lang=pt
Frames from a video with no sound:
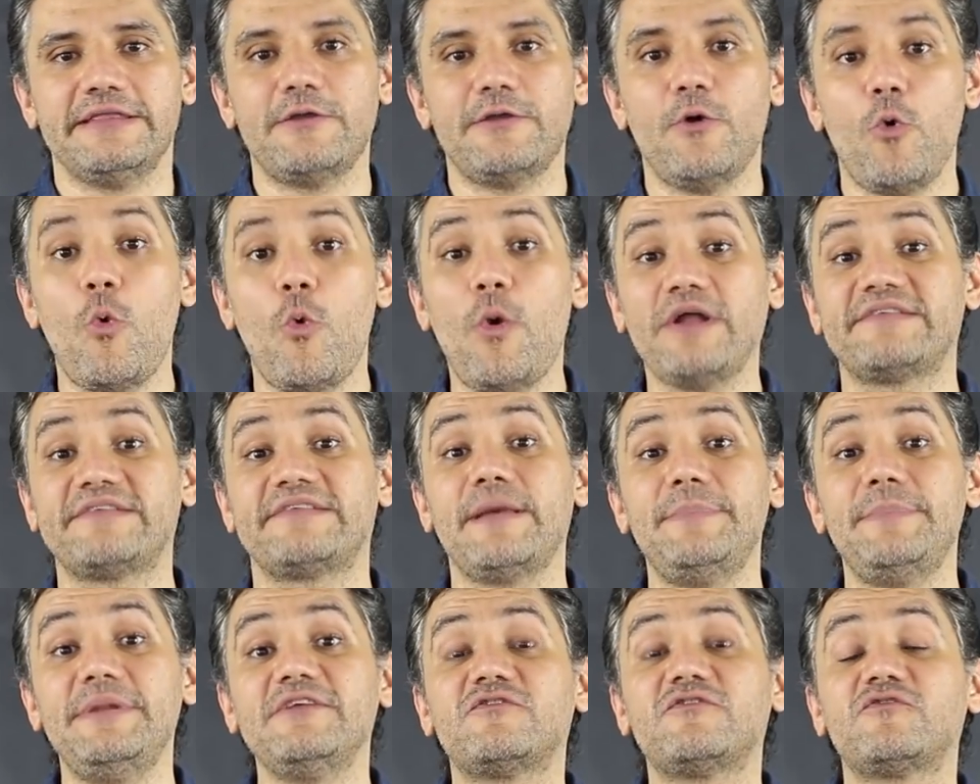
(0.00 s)
Então o
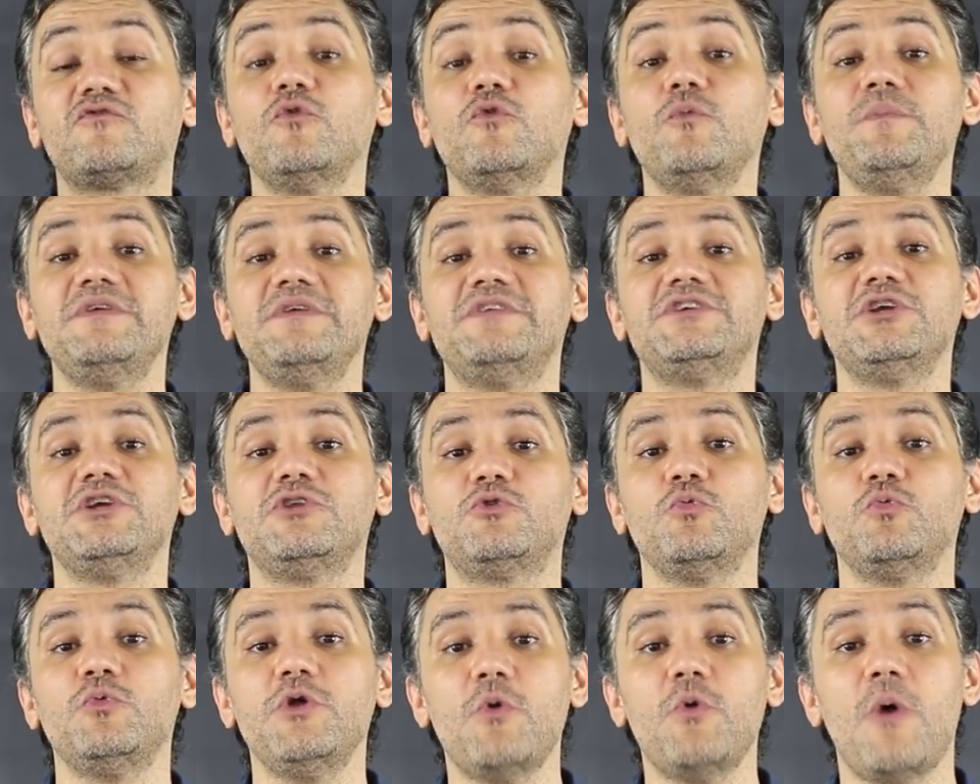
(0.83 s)
WhatsApp ele
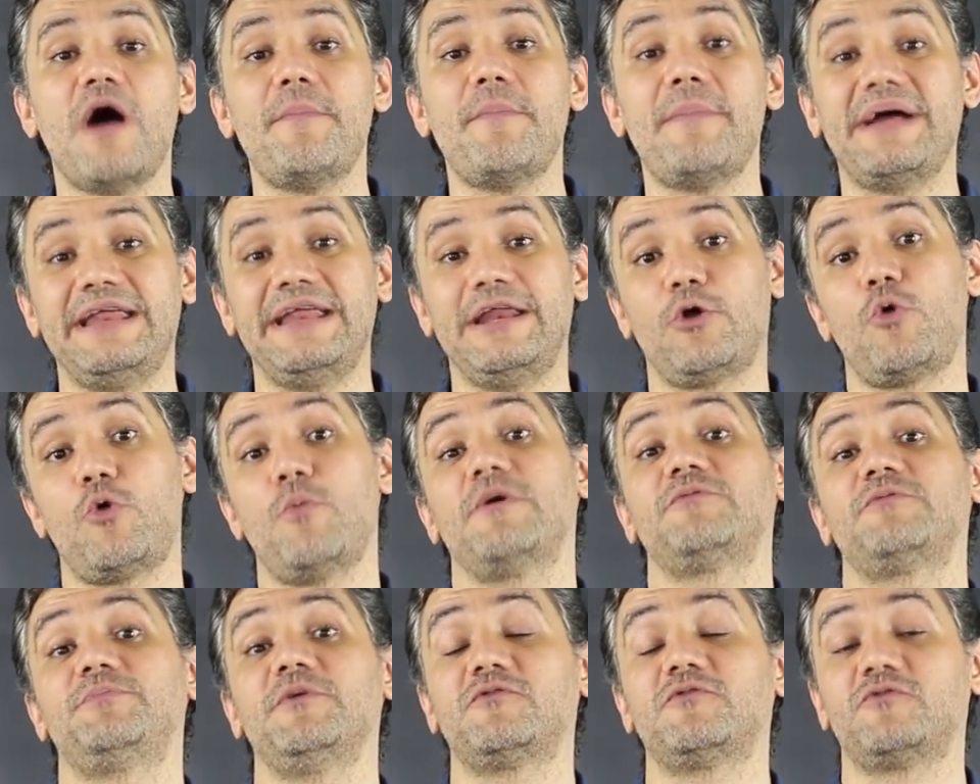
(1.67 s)
substituiu a maneira
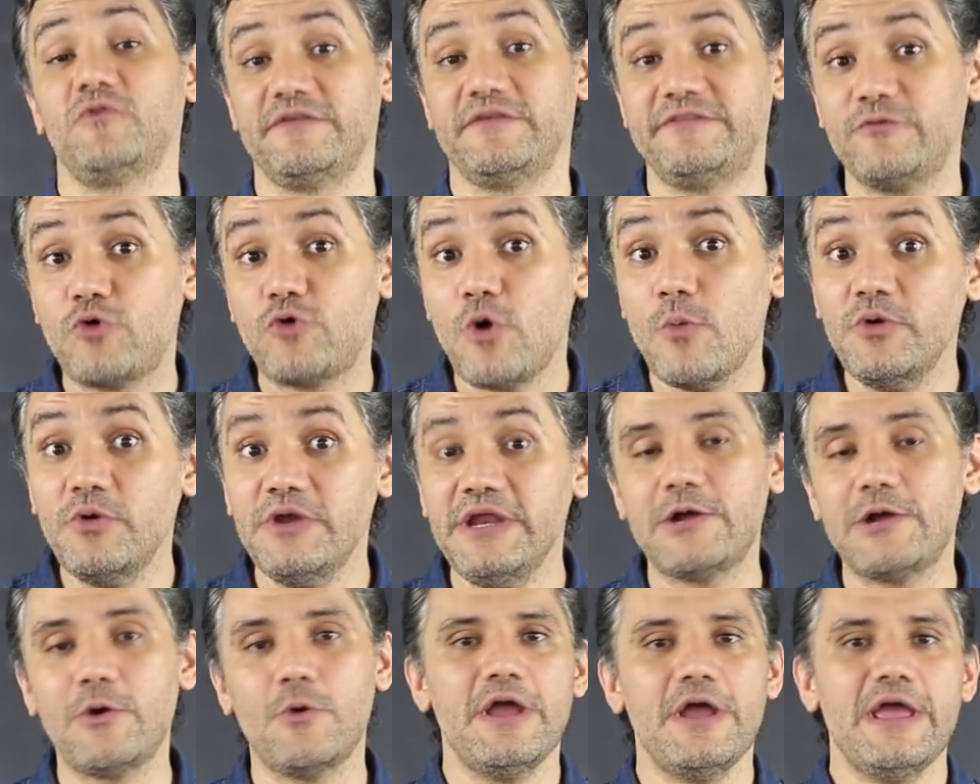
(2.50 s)
como as pessoas se
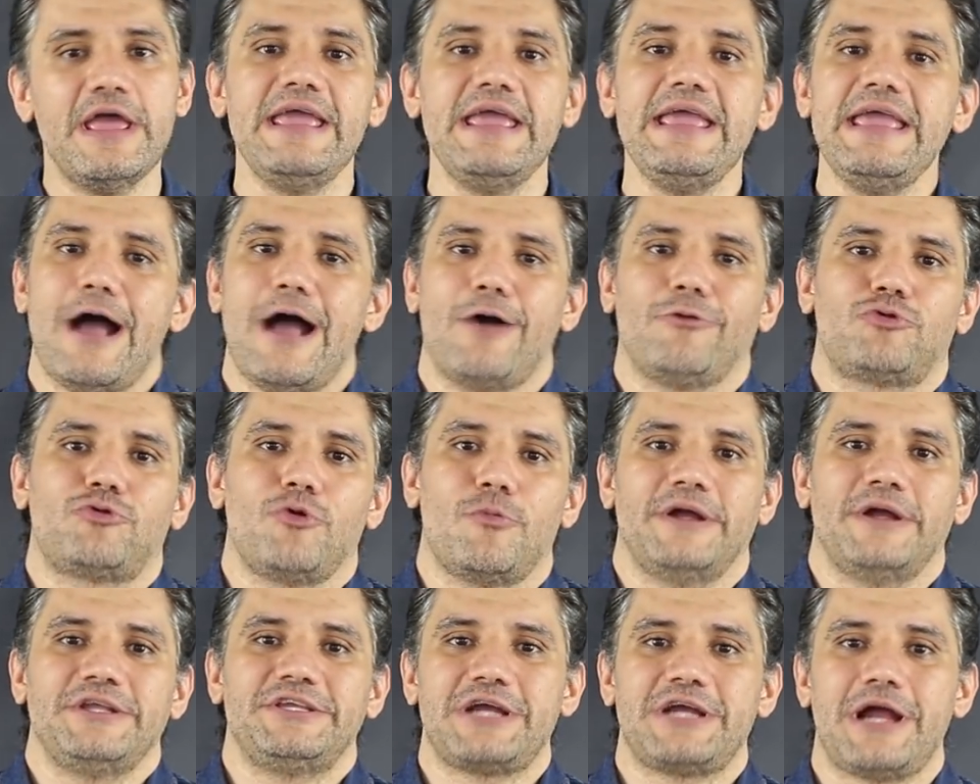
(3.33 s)
comunicam e
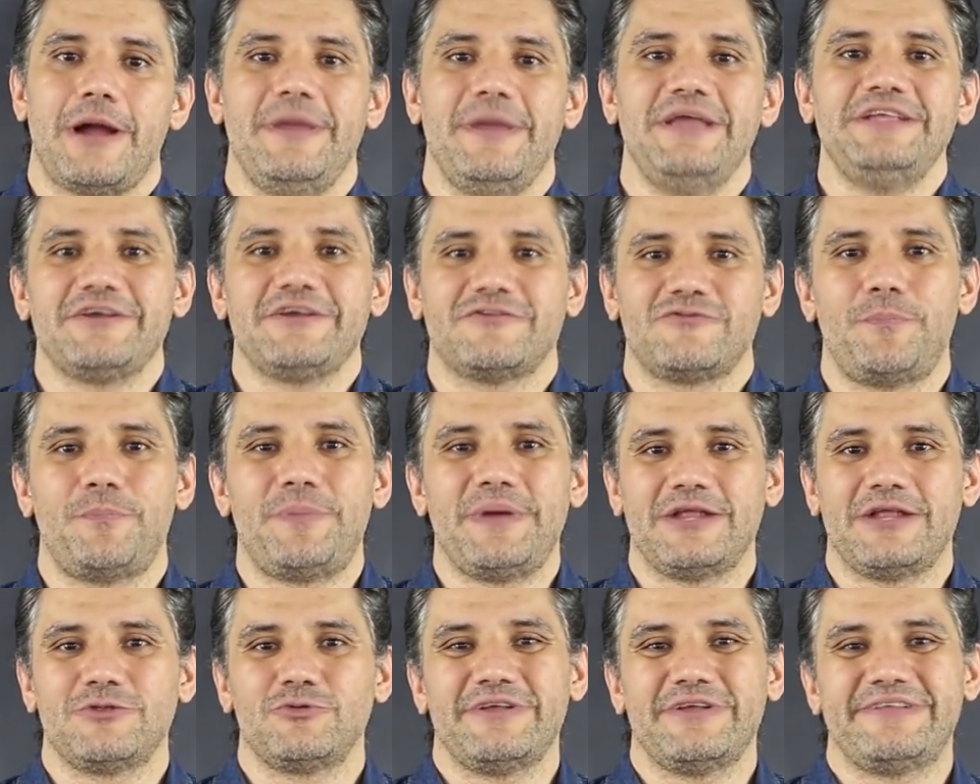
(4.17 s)
automaticamente as
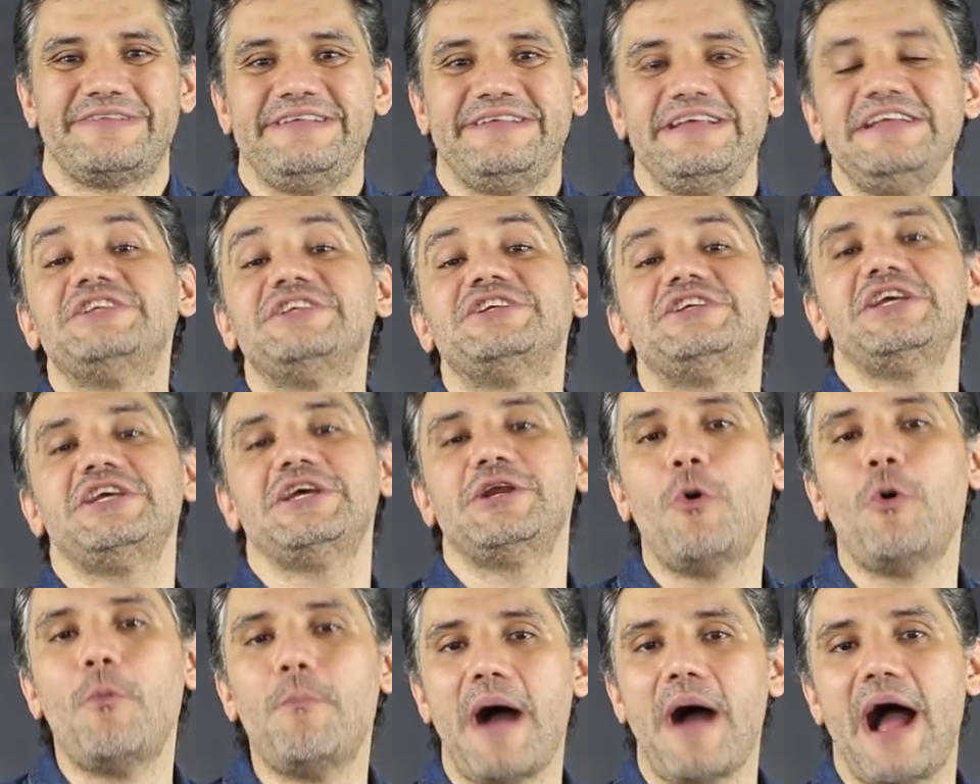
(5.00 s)
operadoras
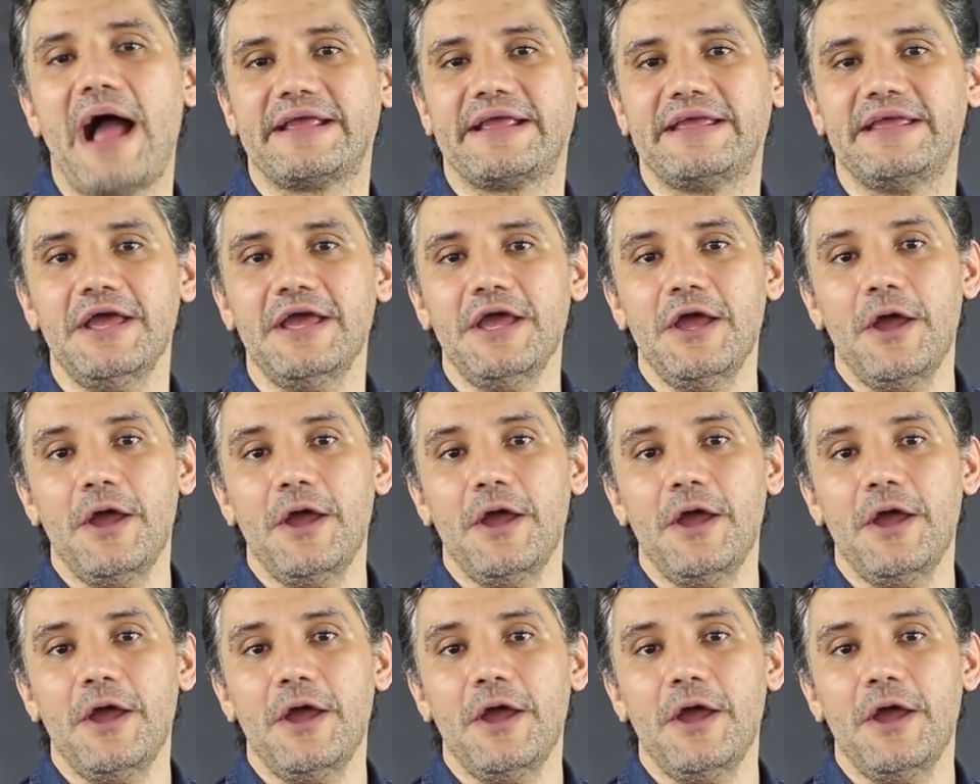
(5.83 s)
sentiram o baque,